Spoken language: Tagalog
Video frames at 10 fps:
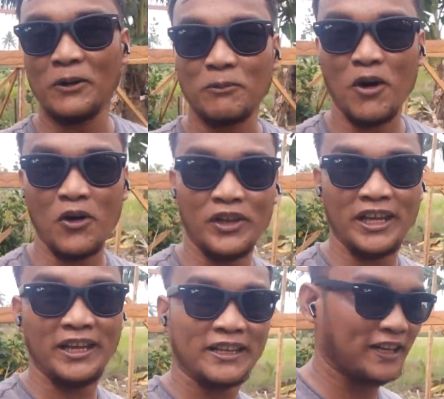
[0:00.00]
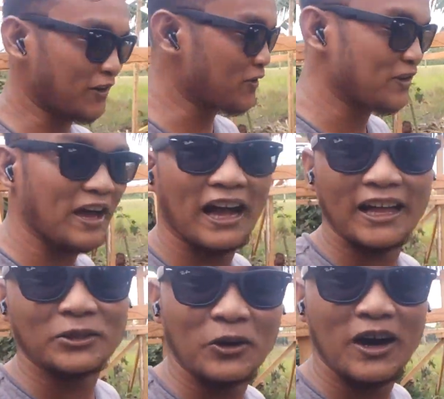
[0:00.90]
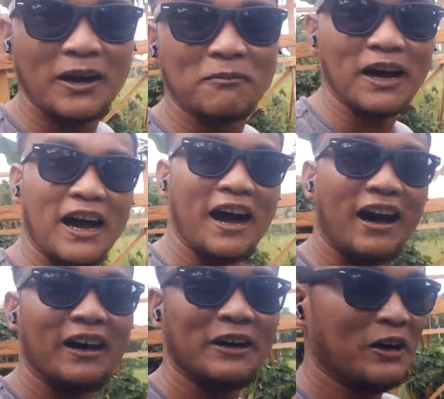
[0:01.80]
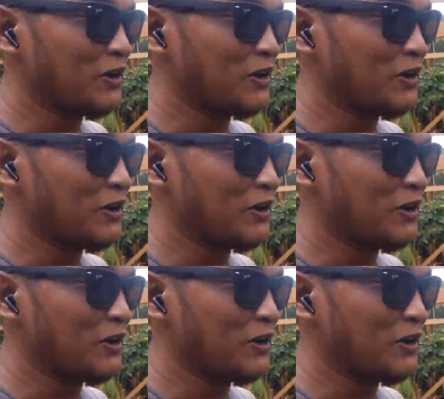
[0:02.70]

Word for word: og mao ni karon ang ato ang mga